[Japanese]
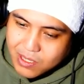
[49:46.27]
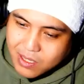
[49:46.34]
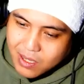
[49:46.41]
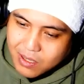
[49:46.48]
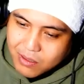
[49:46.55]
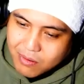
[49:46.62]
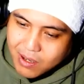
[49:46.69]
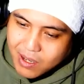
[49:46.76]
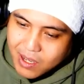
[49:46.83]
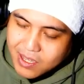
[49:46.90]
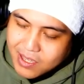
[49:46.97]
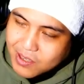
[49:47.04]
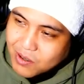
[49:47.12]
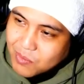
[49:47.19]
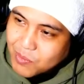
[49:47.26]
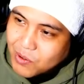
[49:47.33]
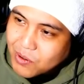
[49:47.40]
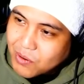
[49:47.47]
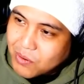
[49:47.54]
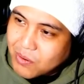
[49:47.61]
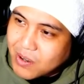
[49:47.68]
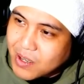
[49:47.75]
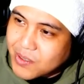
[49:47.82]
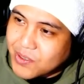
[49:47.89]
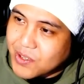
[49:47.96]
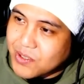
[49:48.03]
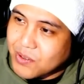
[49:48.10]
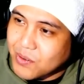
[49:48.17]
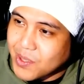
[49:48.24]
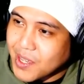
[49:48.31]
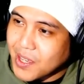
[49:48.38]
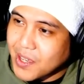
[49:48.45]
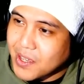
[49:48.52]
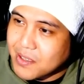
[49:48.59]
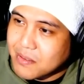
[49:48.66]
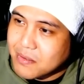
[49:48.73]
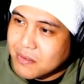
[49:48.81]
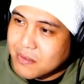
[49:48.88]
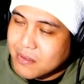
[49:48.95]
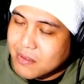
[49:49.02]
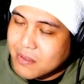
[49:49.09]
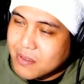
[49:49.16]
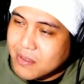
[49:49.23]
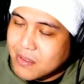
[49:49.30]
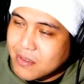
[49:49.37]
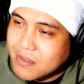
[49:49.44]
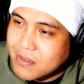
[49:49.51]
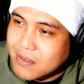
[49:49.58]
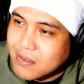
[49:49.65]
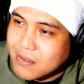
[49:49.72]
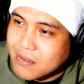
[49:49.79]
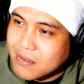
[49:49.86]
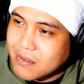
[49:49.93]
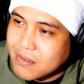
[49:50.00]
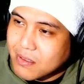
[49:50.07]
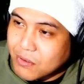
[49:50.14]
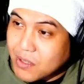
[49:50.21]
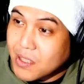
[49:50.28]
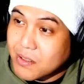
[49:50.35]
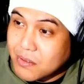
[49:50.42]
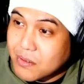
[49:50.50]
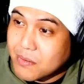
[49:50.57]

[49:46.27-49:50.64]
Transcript: 軒家の廃墟も怖かったですよねって言ってきたんですよ。